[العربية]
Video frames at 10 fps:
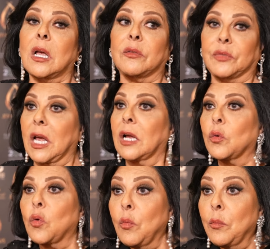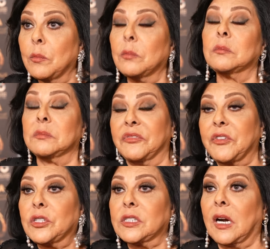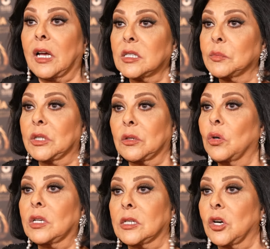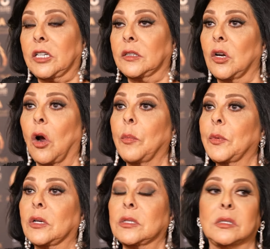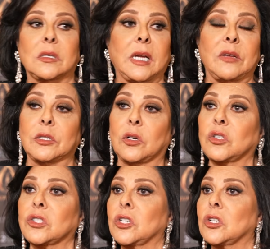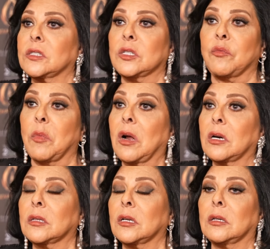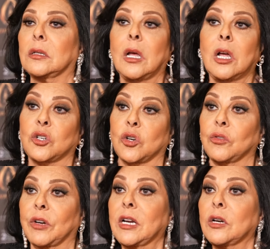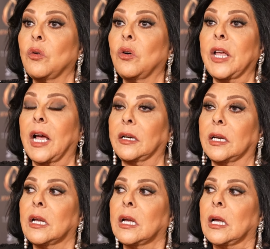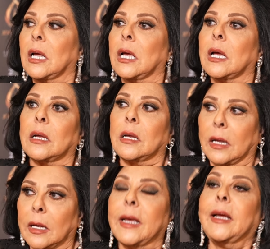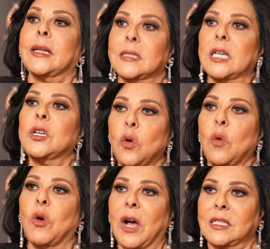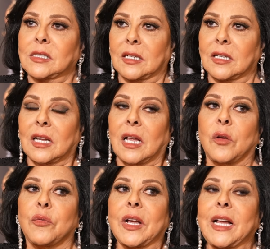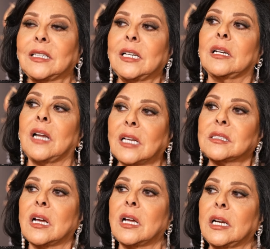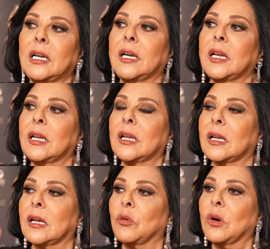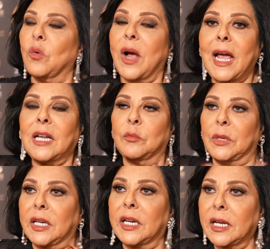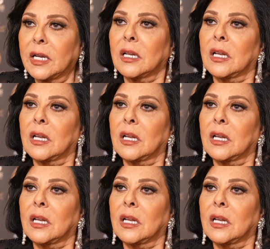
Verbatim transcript: فيها نجوم فيرست كلاس من كل سير انتوني هوبكنز كيفن كوستنر ستيف مارتن جون رينو يعني احنا زيهم واحسن فجت اللحظه اللي آه، واحد مننا